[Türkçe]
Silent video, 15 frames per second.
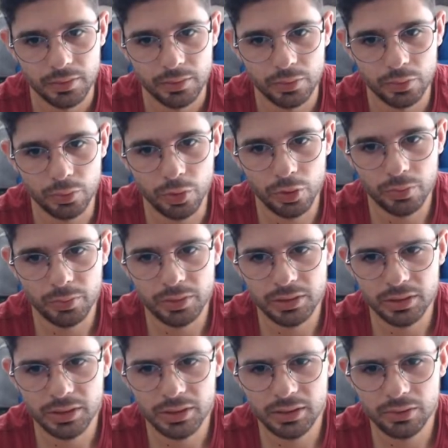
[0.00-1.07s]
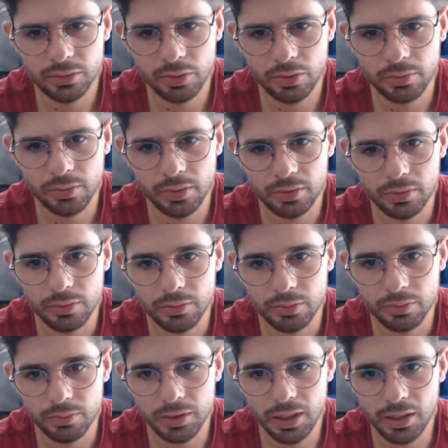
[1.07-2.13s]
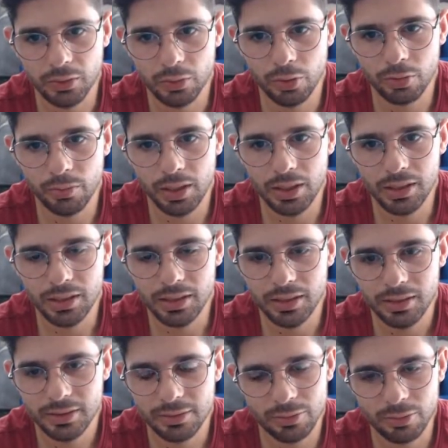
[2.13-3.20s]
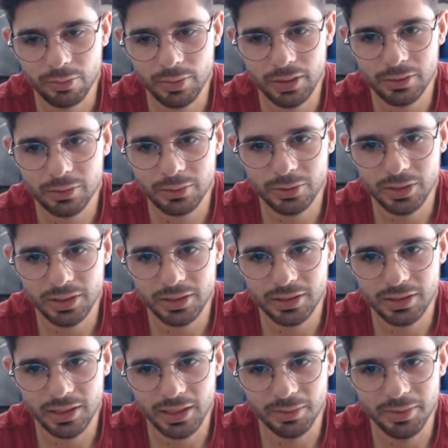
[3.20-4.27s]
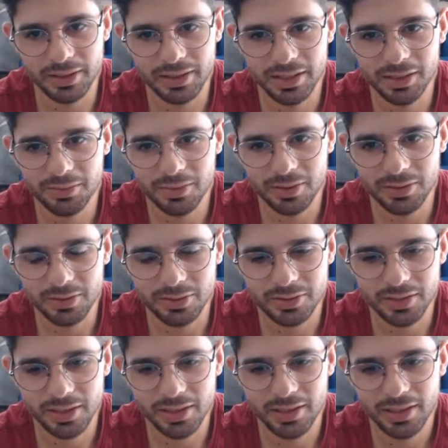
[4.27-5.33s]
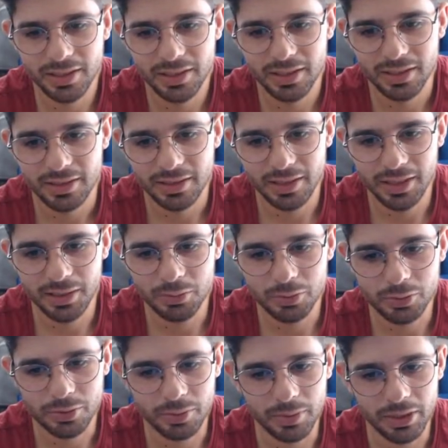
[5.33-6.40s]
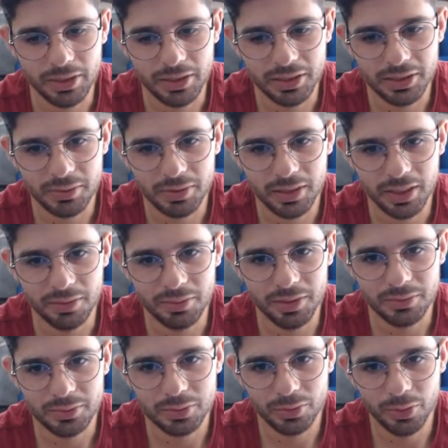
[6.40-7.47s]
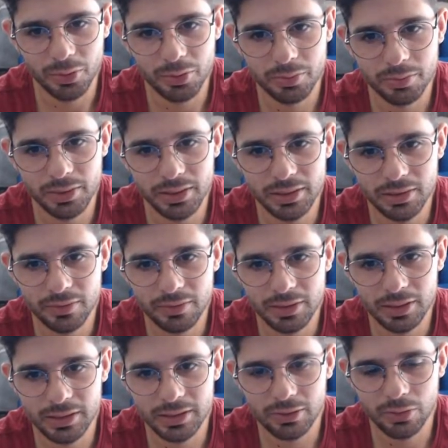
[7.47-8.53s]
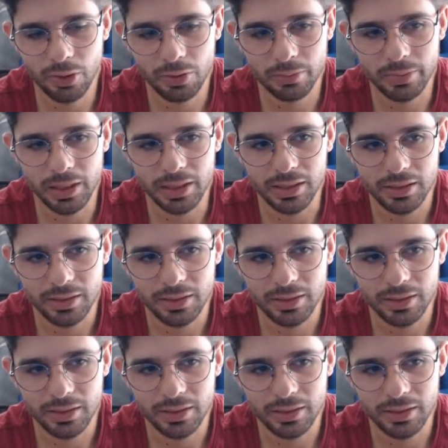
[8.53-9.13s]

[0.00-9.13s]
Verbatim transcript: Norman the norm. Bir dakika normal. Normal Türkçe kelime değil mi? Yoksa değilmiş o zaman İngilizce bir kelimeymiş. Normandı normal.